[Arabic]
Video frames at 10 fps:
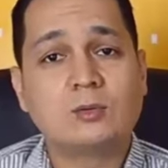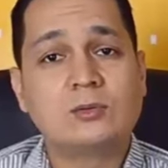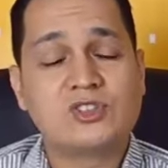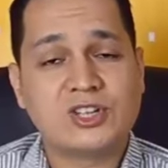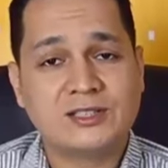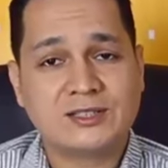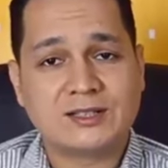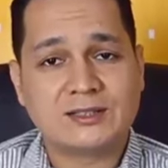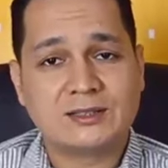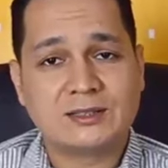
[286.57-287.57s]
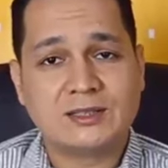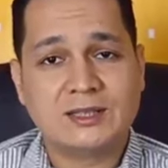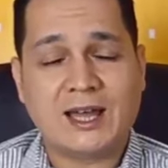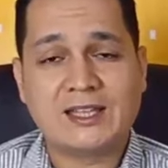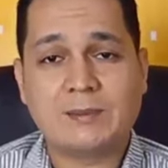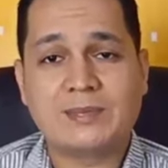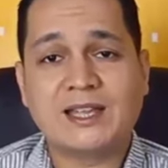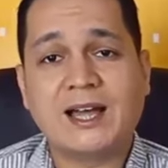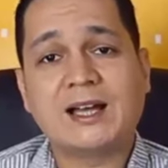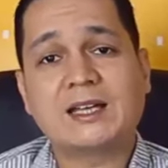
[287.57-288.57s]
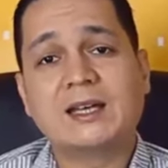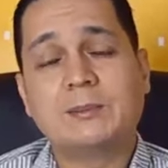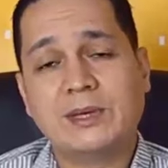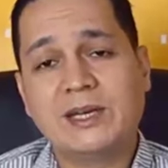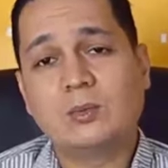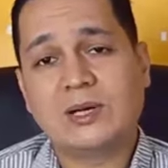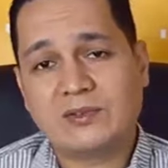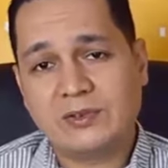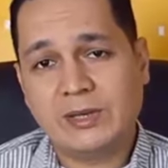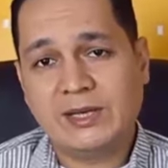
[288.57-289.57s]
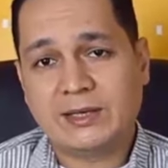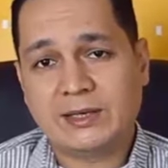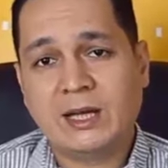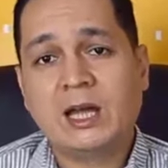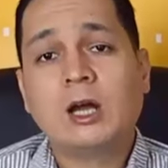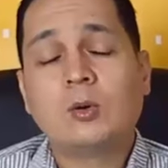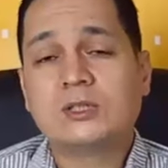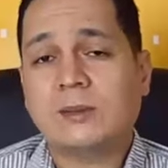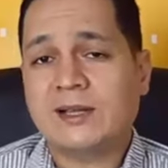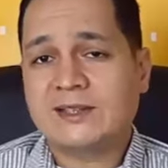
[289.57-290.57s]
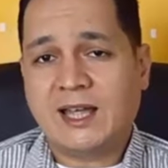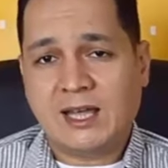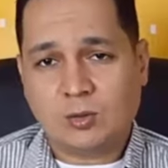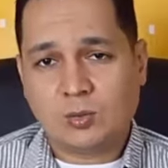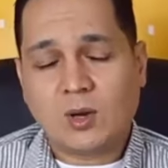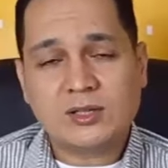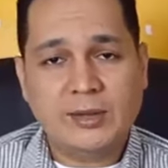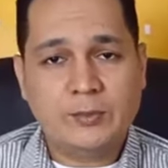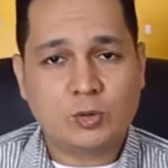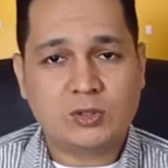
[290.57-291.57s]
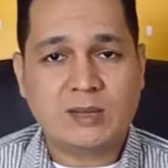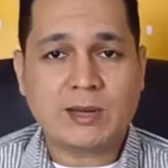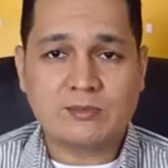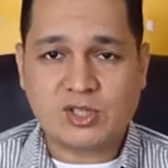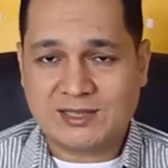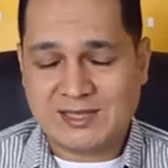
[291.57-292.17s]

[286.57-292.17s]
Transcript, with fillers: أو جندر العيان بتاعك ميل ولا فيميل وطبعا ده هيكون واضح من قدامك مش